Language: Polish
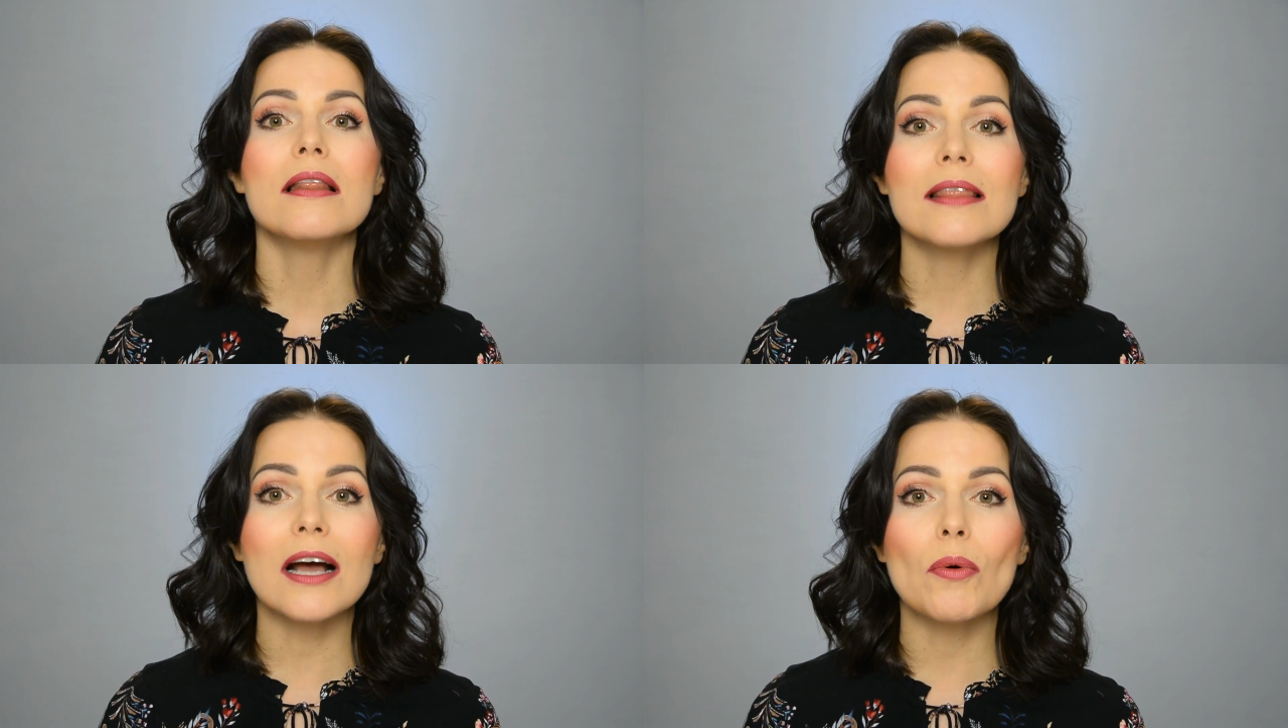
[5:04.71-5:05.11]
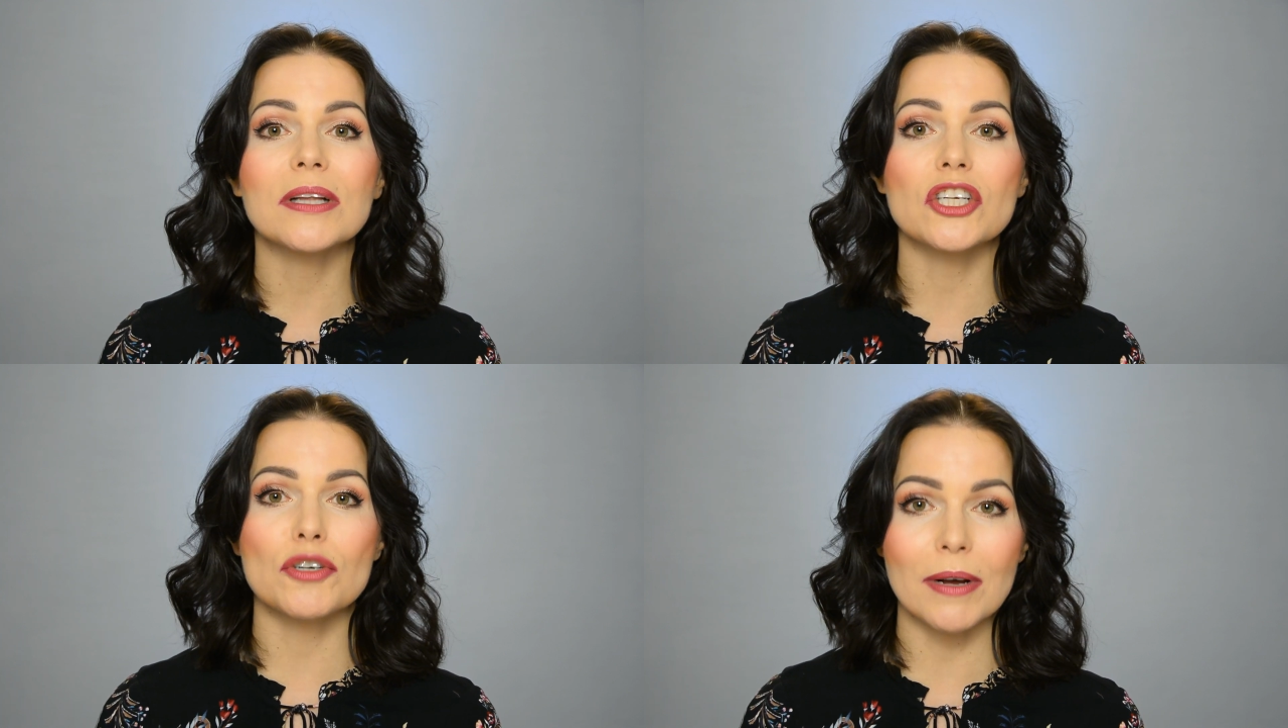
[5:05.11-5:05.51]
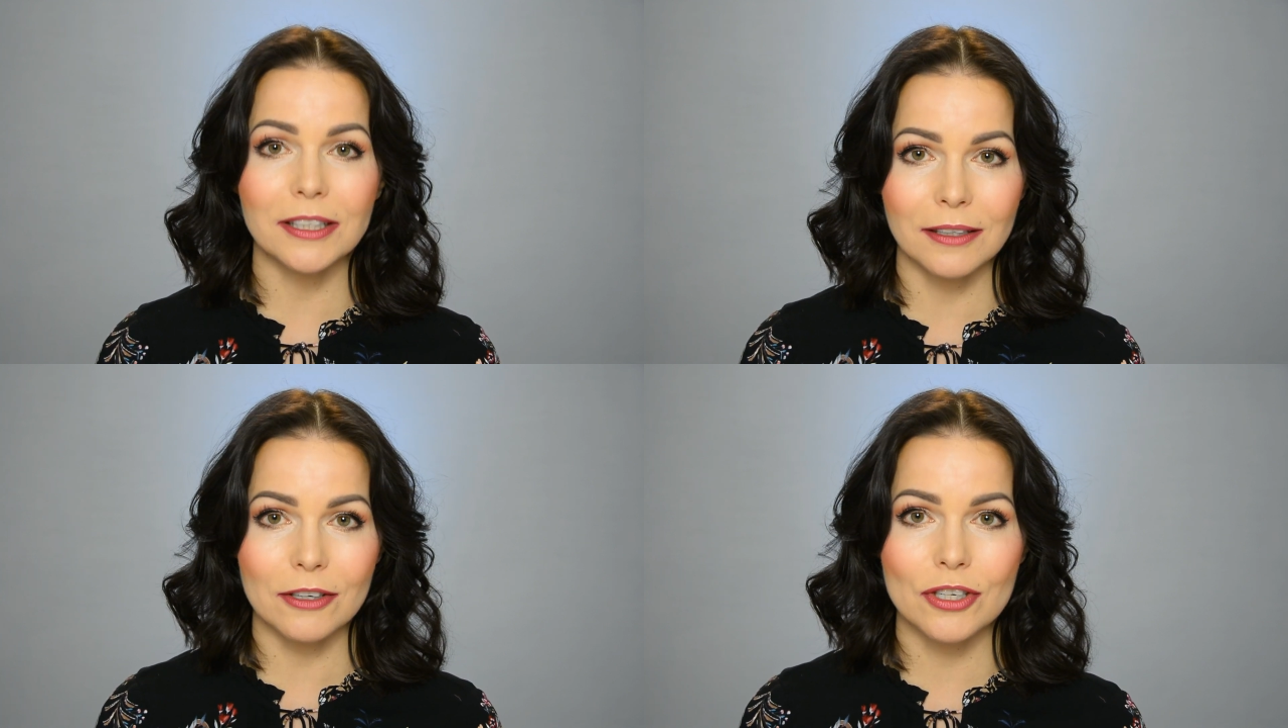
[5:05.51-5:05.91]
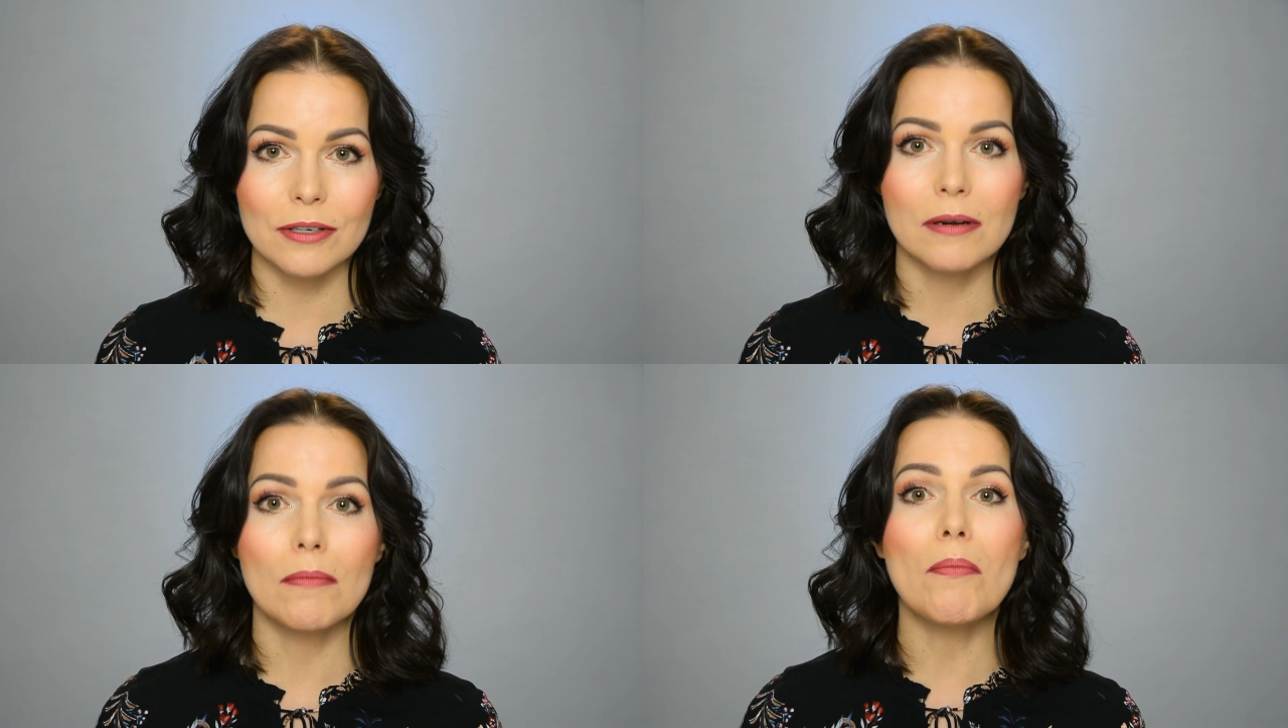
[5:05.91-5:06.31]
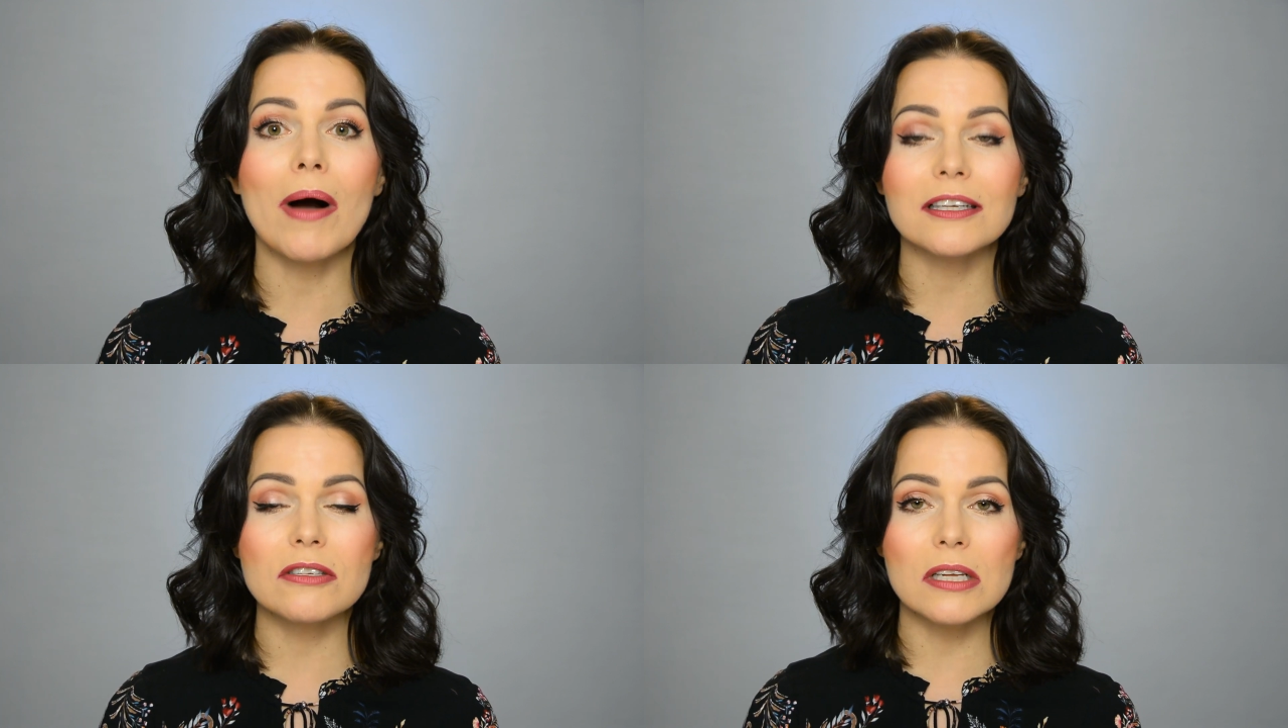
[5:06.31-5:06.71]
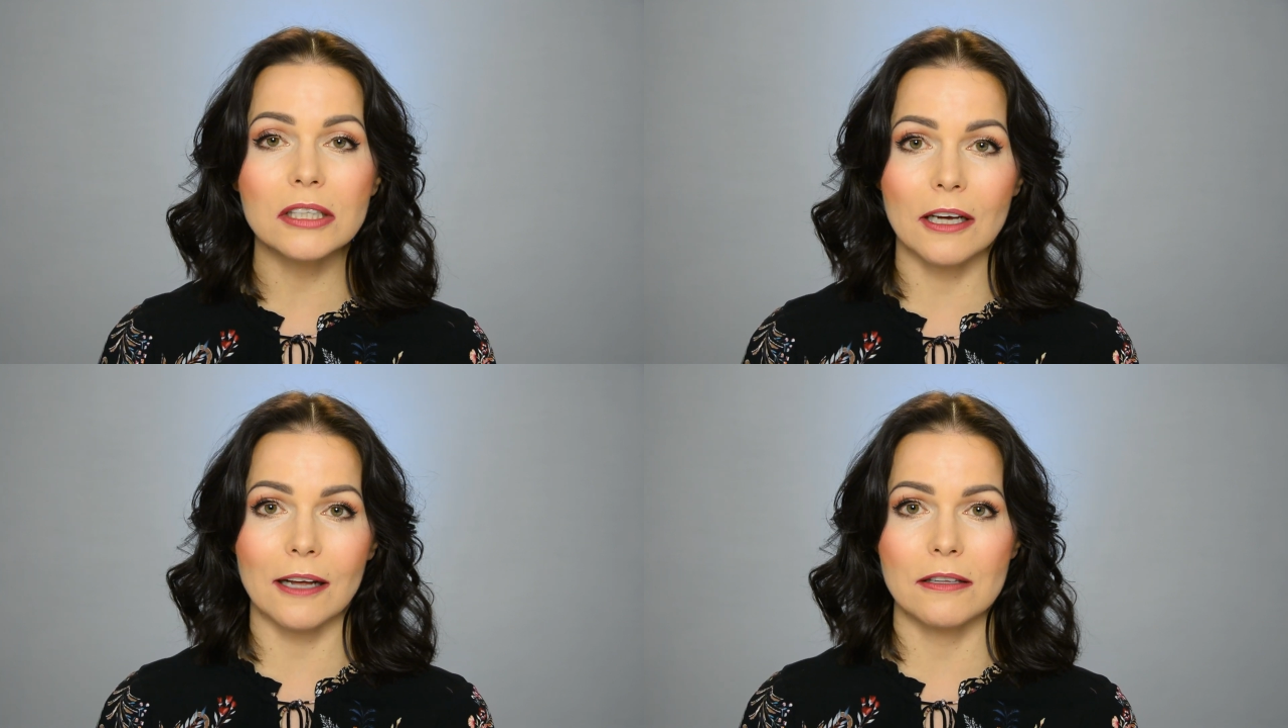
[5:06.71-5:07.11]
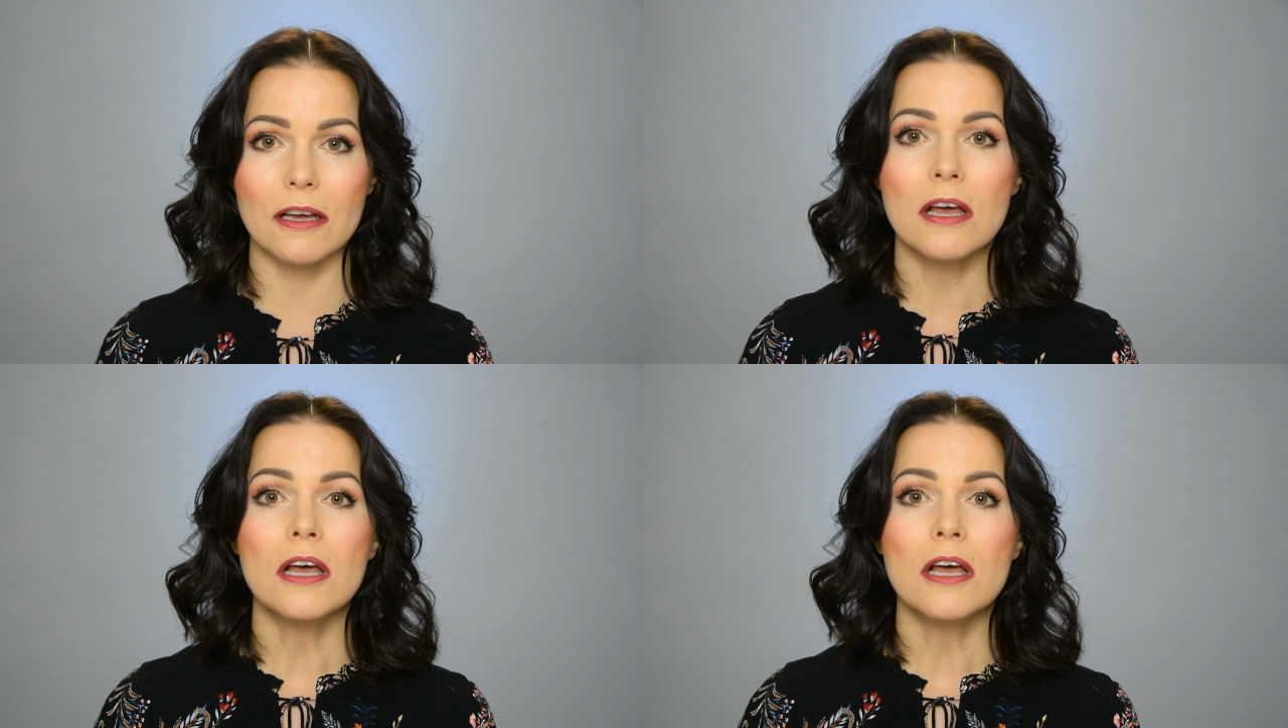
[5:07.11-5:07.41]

nakładasz makijaż. Bardzo delikatnie.